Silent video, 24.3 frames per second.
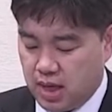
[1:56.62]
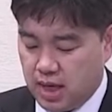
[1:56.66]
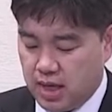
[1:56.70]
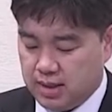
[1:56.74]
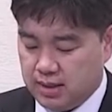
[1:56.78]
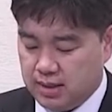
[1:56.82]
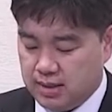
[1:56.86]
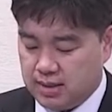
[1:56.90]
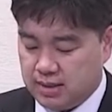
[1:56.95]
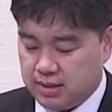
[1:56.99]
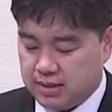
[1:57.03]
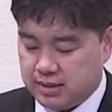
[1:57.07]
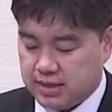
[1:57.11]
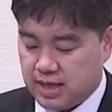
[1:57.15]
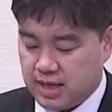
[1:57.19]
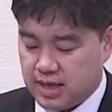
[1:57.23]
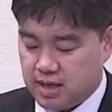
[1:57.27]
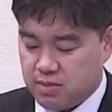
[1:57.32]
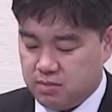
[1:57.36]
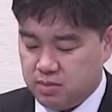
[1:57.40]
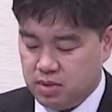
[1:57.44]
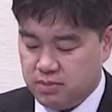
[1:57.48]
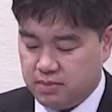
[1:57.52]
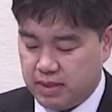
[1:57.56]
한
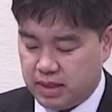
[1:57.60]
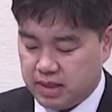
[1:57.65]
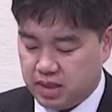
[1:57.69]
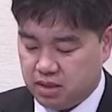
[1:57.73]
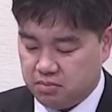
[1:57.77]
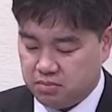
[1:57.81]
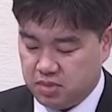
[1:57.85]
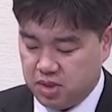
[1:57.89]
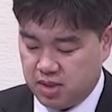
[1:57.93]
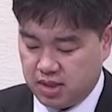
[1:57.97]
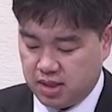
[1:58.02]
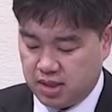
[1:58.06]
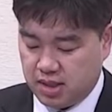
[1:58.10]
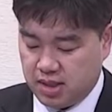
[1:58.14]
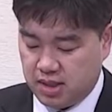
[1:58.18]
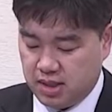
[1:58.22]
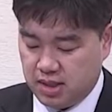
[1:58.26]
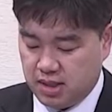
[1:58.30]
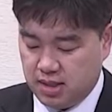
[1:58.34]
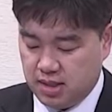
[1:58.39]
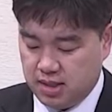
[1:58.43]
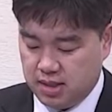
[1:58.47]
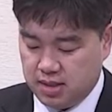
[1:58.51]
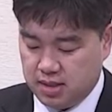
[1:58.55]
사람을 만납니다.
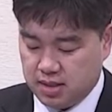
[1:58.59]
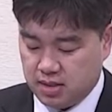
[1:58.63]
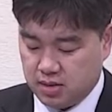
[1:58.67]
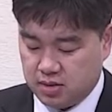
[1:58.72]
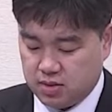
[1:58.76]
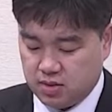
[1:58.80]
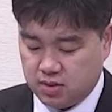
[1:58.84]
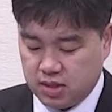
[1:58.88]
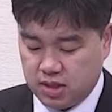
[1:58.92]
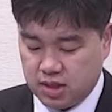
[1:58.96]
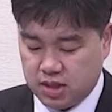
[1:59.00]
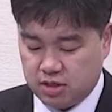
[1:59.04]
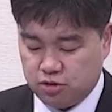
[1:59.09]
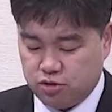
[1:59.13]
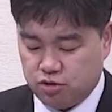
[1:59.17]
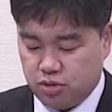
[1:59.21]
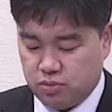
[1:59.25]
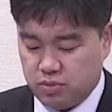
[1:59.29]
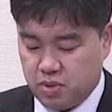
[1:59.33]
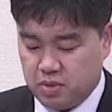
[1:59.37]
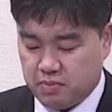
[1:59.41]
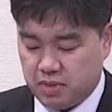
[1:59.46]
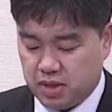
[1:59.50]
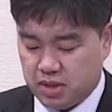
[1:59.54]
그러나
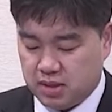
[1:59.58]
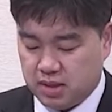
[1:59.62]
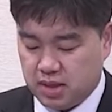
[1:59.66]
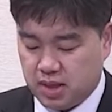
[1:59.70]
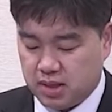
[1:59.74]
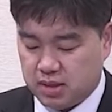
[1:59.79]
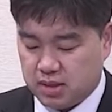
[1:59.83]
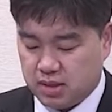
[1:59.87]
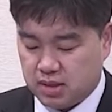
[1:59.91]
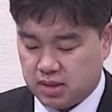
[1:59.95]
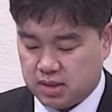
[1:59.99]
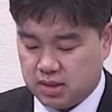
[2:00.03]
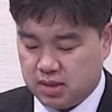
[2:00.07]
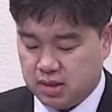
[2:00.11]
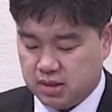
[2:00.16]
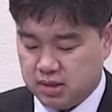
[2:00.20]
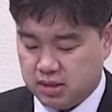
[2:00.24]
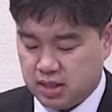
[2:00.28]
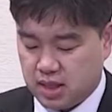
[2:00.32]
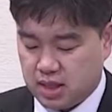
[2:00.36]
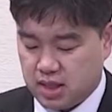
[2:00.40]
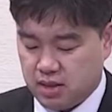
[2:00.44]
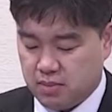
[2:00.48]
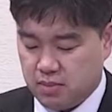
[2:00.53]
예수님이 만난
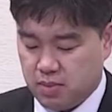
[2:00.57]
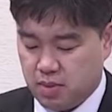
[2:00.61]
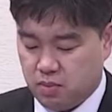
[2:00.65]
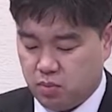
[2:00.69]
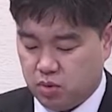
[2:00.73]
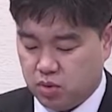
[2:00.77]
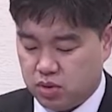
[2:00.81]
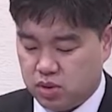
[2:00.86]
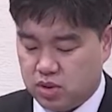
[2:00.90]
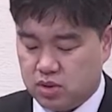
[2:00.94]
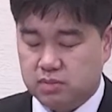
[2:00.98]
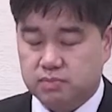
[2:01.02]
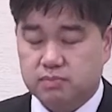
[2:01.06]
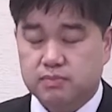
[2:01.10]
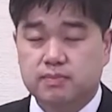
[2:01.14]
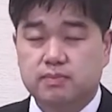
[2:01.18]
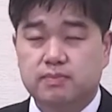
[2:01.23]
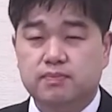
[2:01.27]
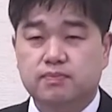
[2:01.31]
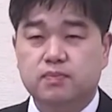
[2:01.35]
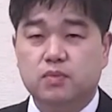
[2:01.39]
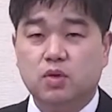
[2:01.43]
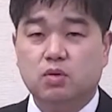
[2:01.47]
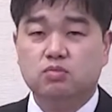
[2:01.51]
그 사람의 모습
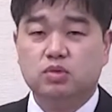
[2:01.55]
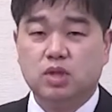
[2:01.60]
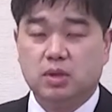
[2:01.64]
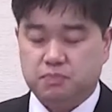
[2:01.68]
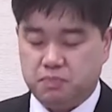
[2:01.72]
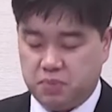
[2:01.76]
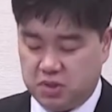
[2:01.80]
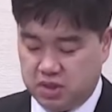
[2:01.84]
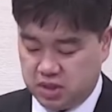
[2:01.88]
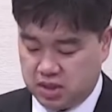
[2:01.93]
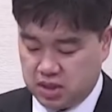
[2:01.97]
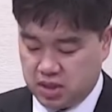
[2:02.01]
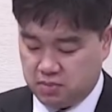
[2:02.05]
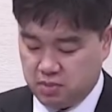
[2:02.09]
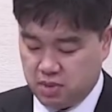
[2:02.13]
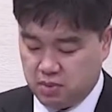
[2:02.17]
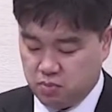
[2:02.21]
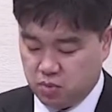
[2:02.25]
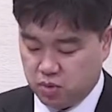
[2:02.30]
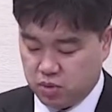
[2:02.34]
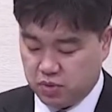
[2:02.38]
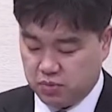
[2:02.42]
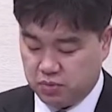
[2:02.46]
너무나 비참한